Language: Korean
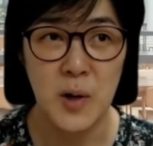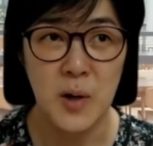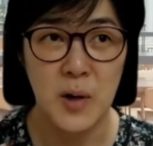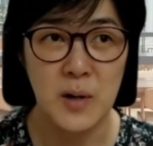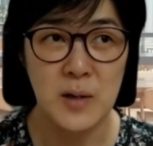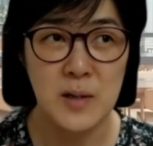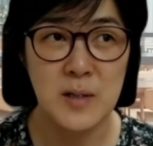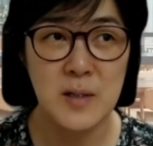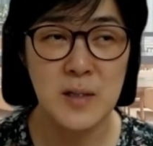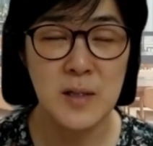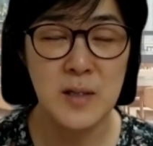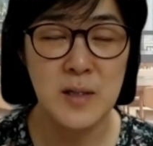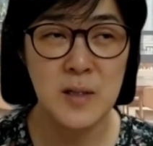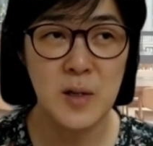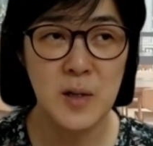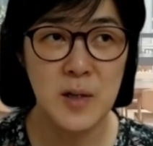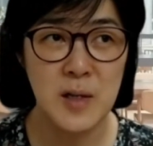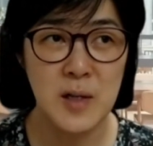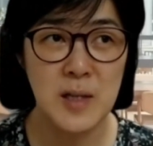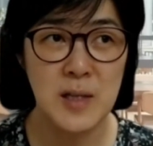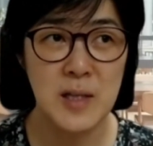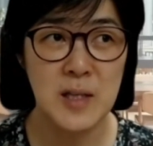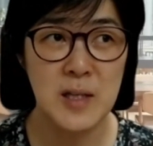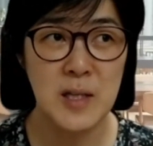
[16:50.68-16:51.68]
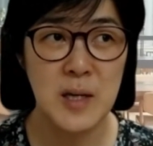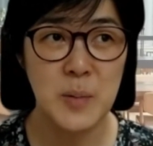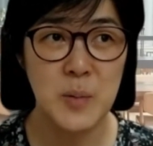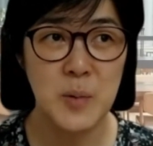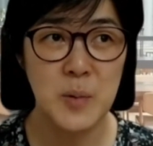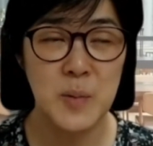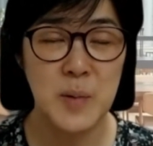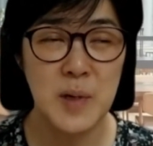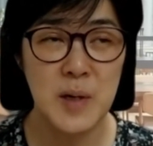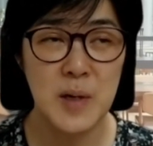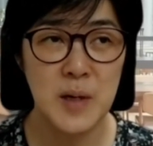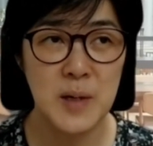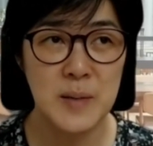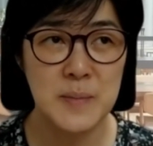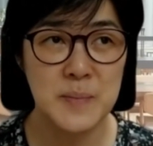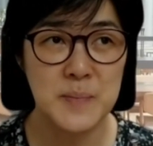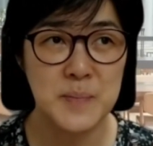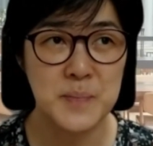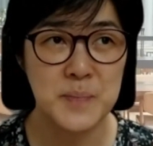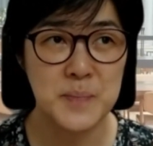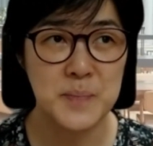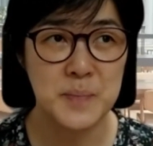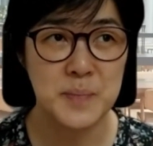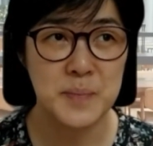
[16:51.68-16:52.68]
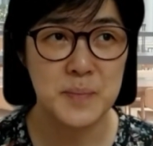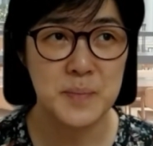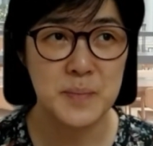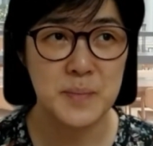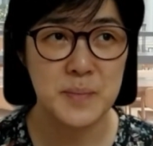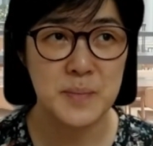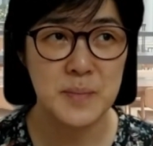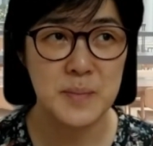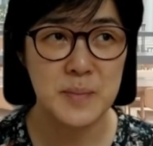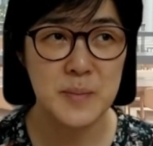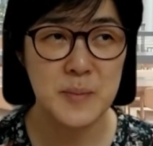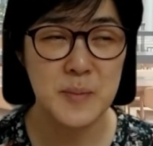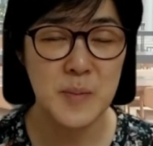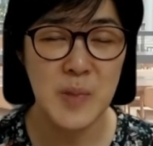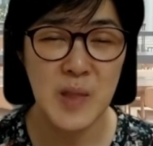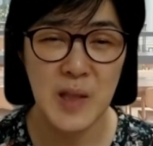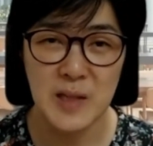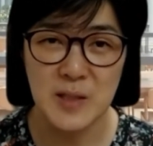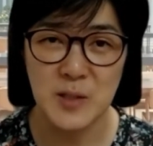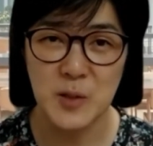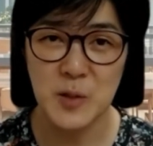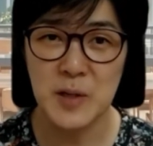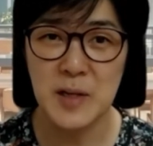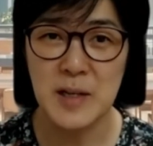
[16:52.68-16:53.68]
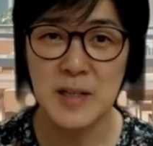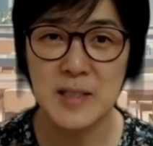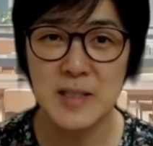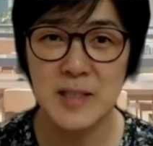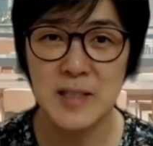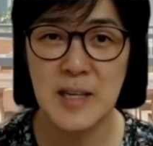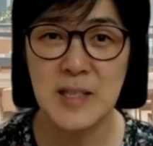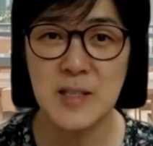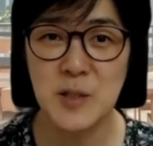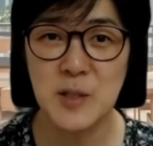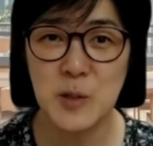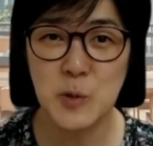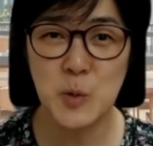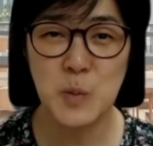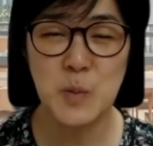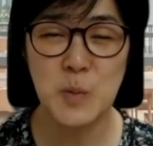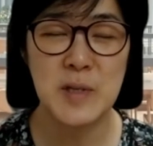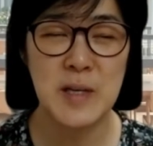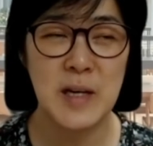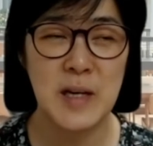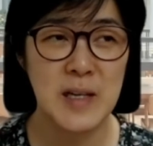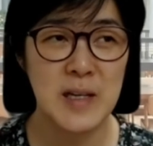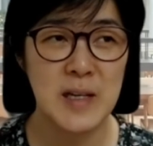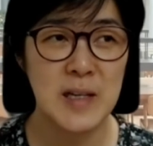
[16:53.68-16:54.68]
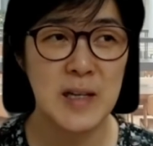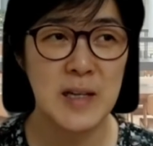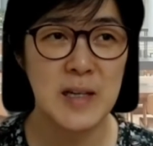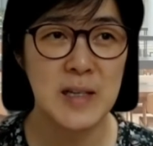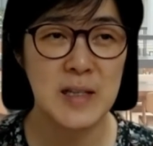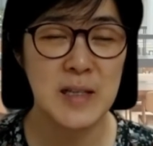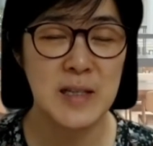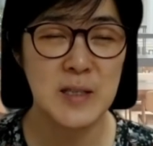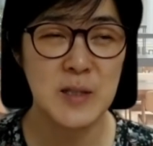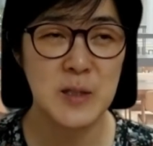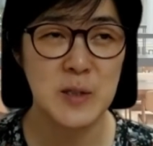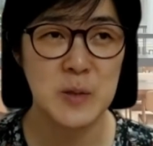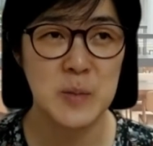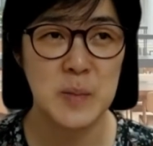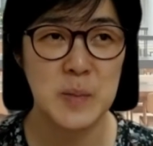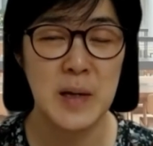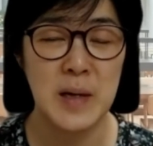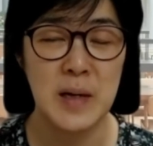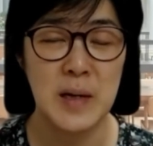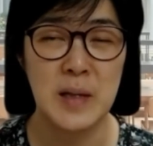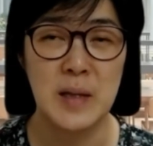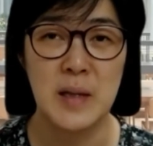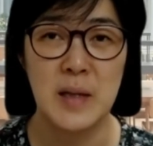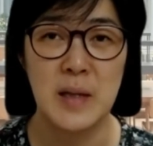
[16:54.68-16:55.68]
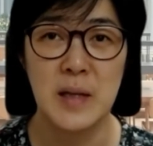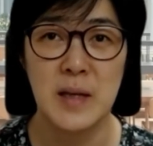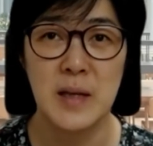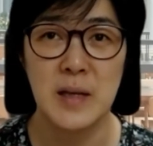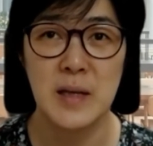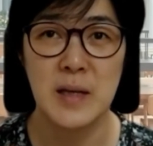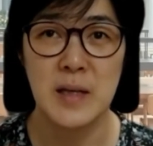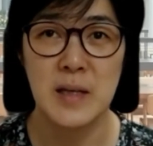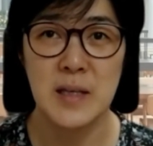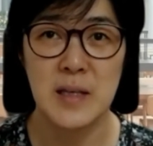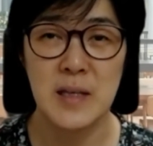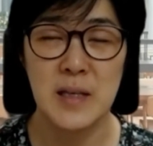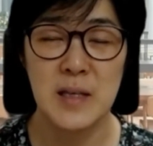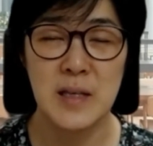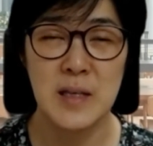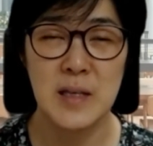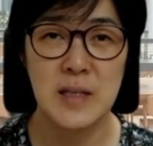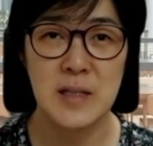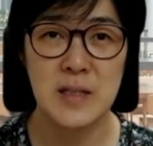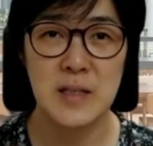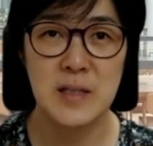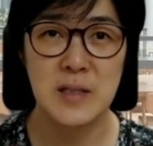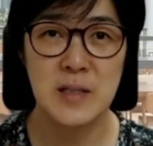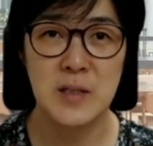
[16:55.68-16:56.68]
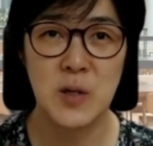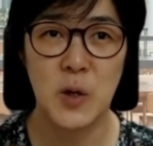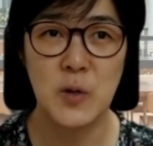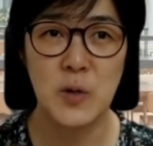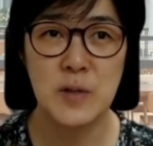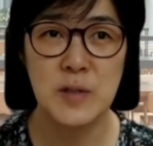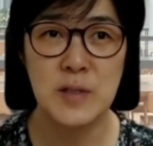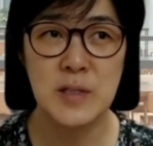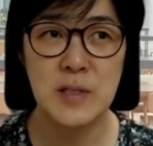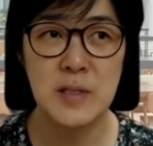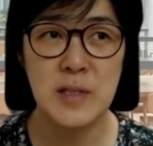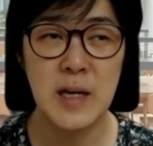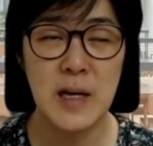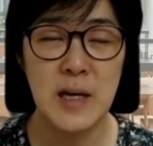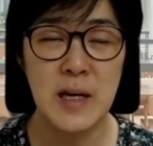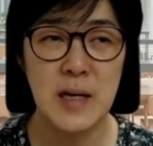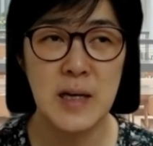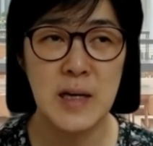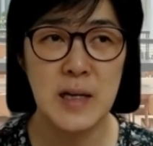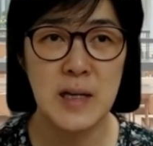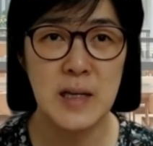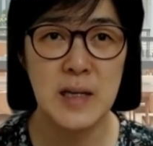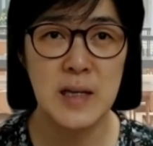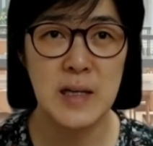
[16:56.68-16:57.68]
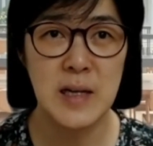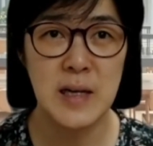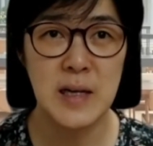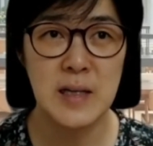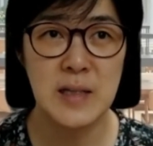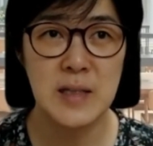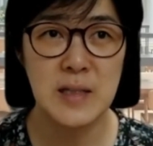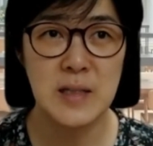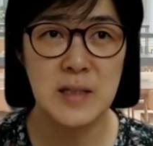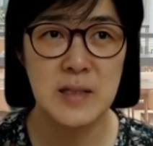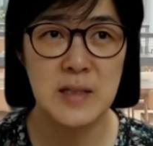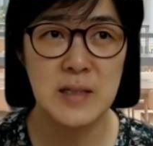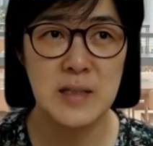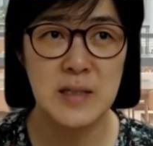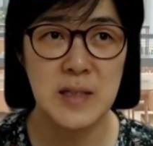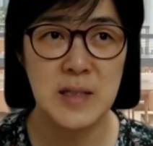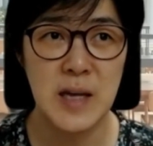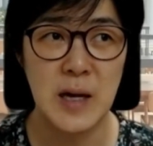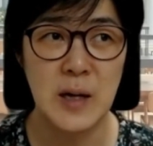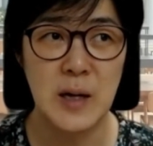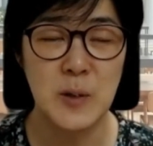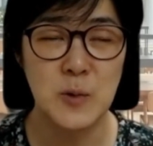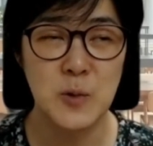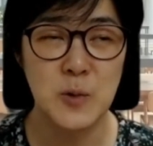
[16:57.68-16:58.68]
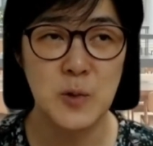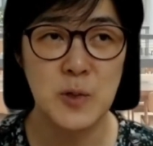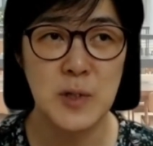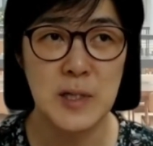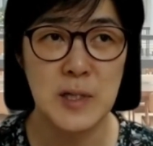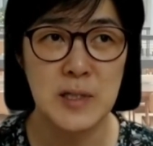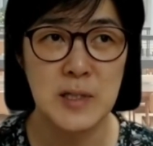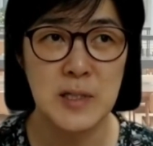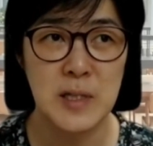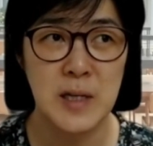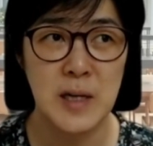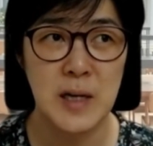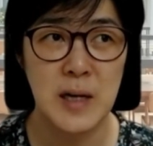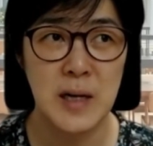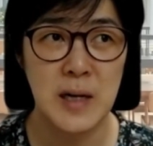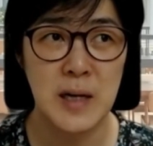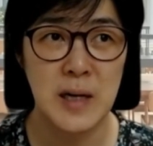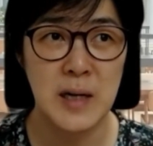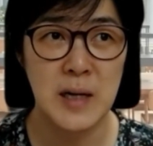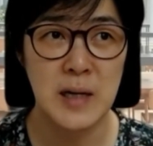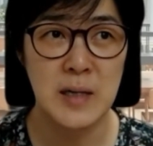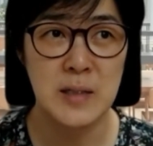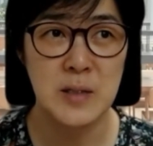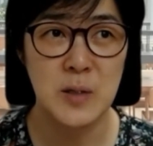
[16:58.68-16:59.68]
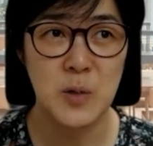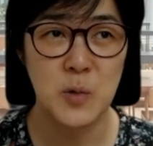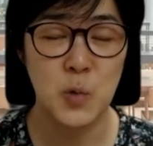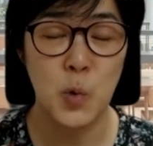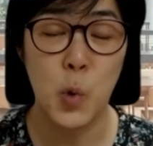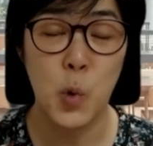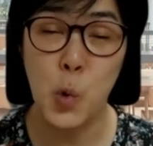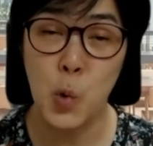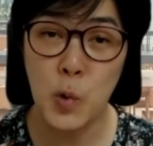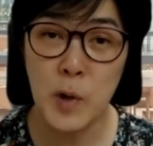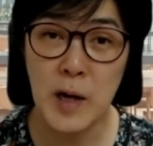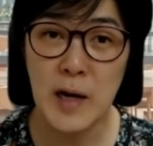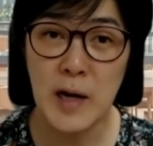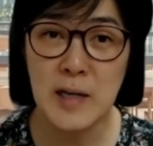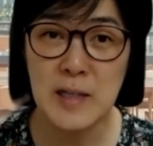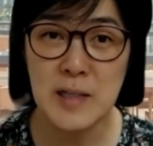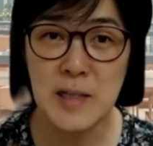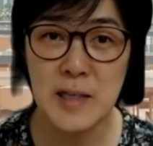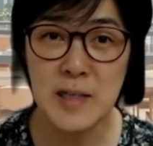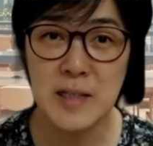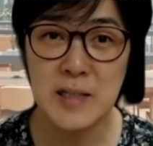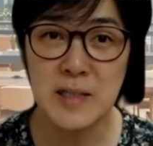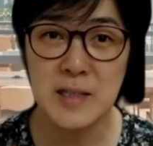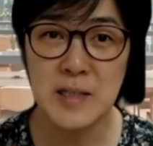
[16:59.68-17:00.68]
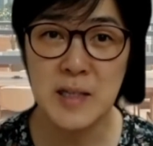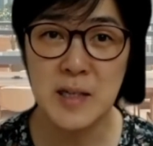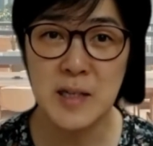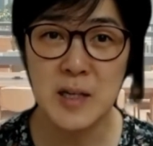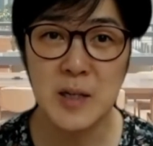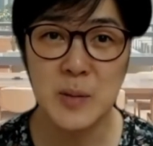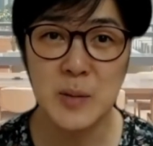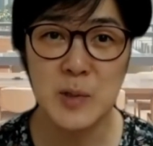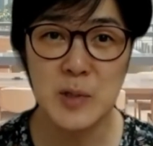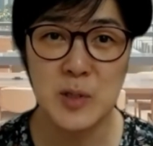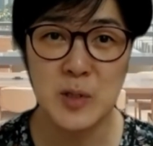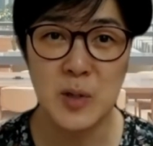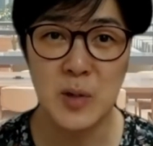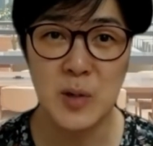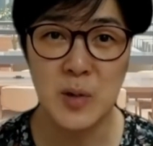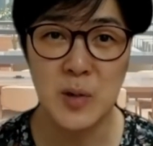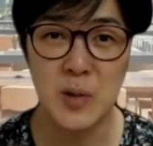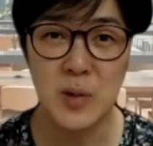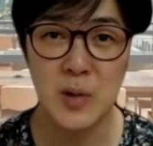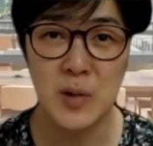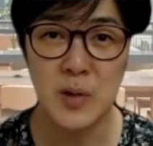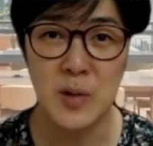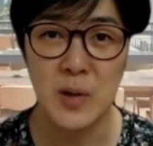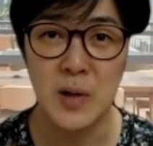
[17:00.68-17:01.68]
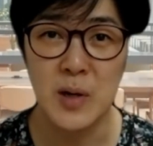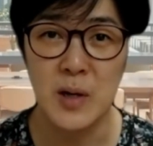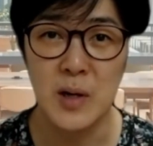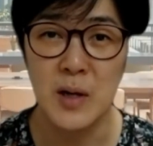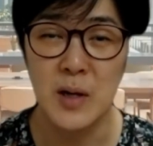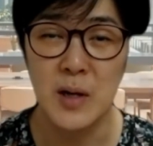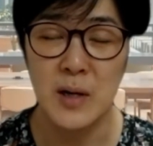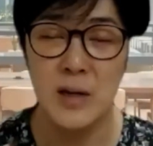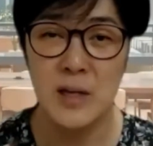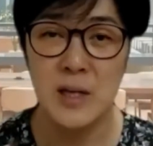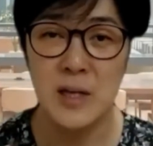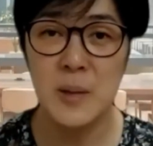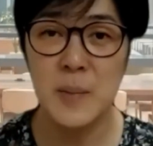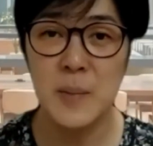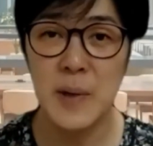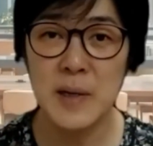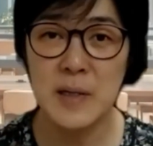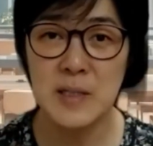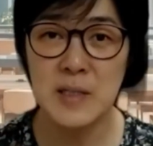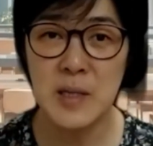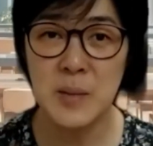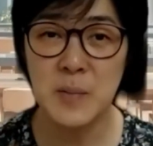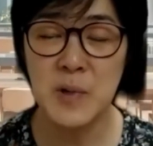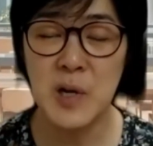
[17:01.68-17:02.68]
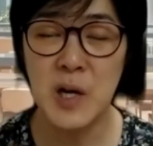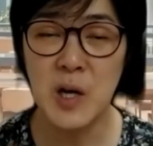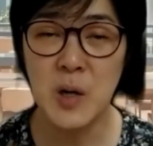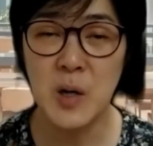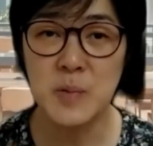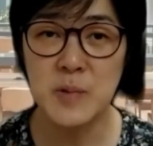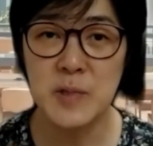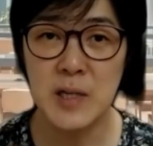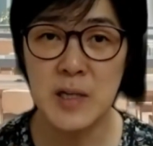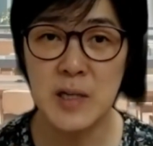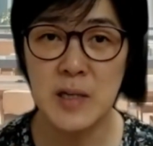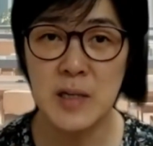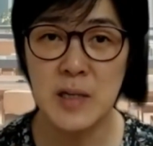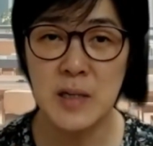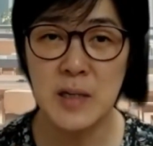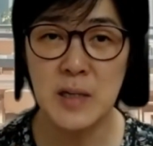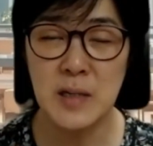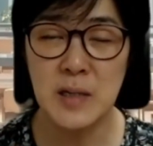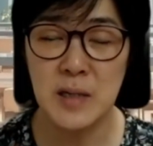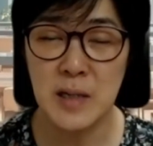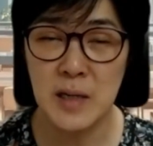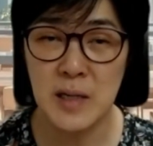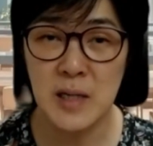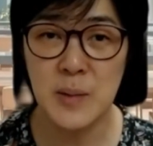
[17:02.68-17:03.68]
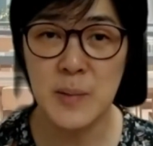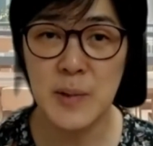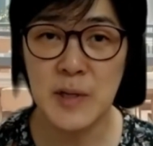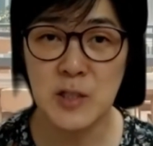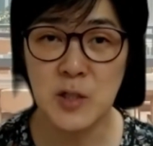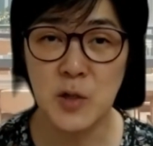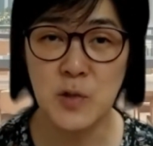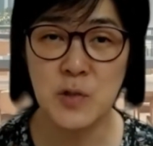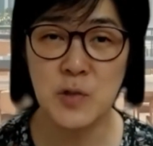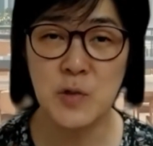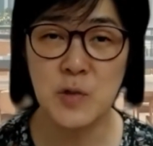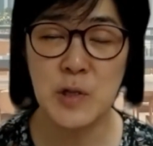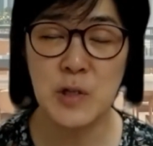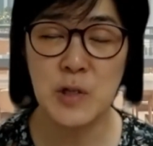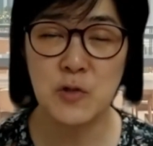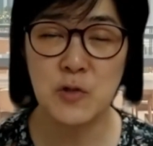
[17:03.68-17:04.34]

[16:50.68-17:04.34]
그렇게 되다 보면 저희가 이제 사전에 조금 이야기를 하긴 했었지만 이 전시장이라는 장소 자체가 고가가 되기 시작하면서 일반 참가 업체, 일반 전시회를